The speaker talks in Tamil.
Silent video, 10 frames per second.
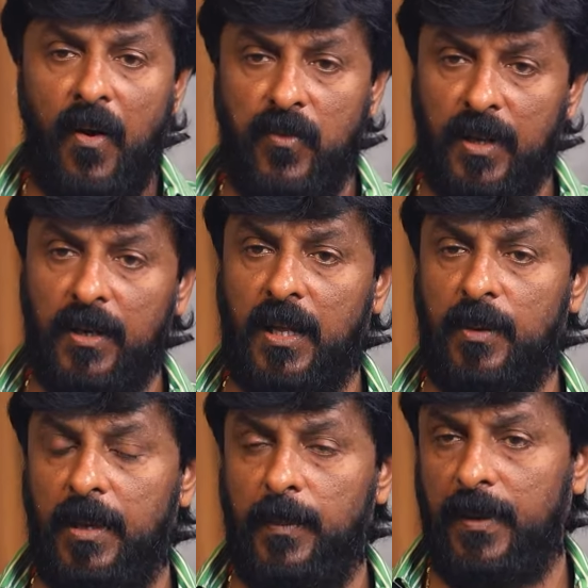அவங்க
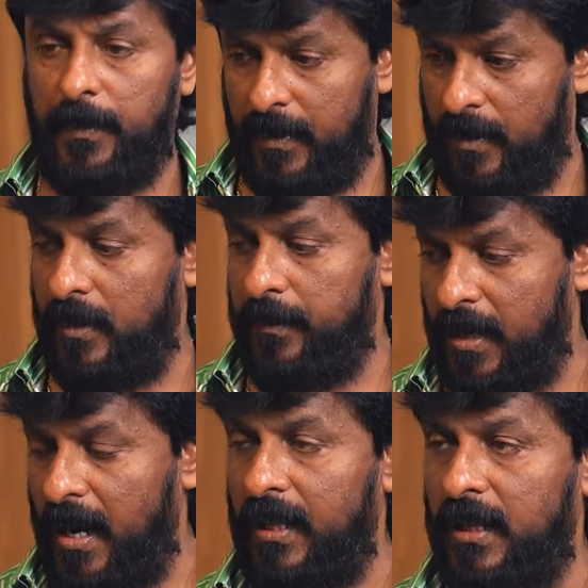எல்லாருமே இப்போ இப்போ
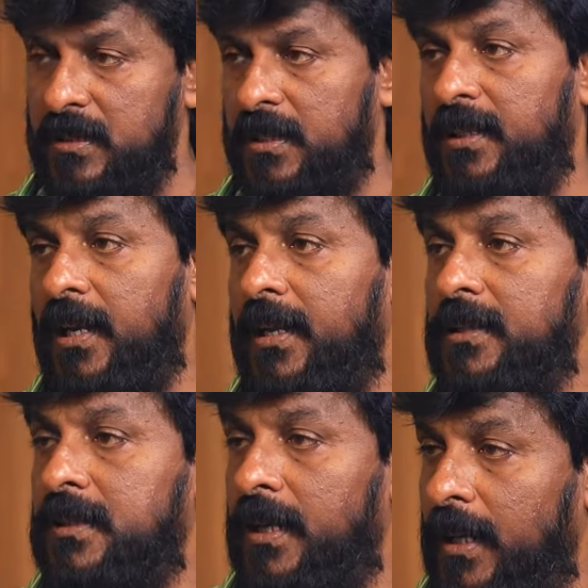இப்போ நாளைக்கு என் சீன்
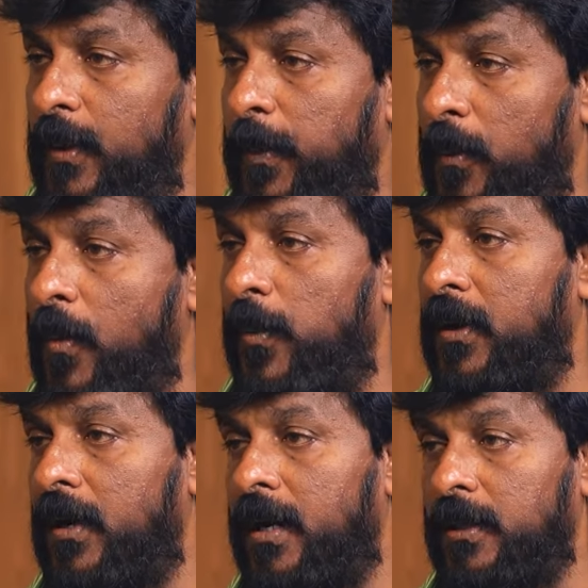டெலிகாஸ்ட்னா இன்றைக்கி ப்ரமோ
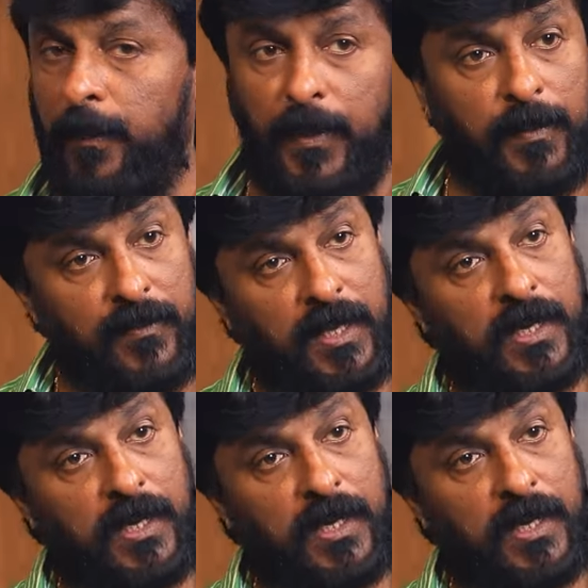போடுறாங்கன்னா அந்த ப்ரமோவை